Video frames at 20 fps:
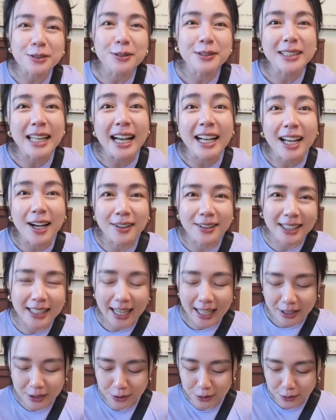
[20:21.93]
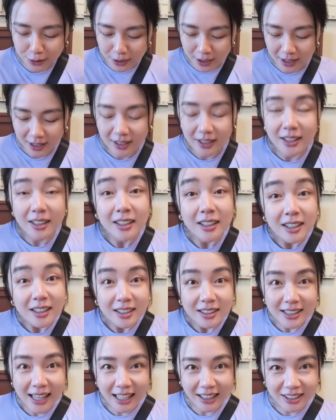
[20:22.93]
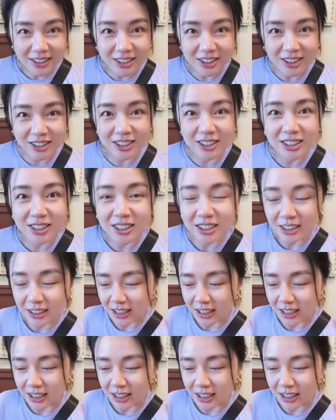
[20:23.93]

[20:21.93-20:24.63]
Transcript: 做蛋糕的感觉。但是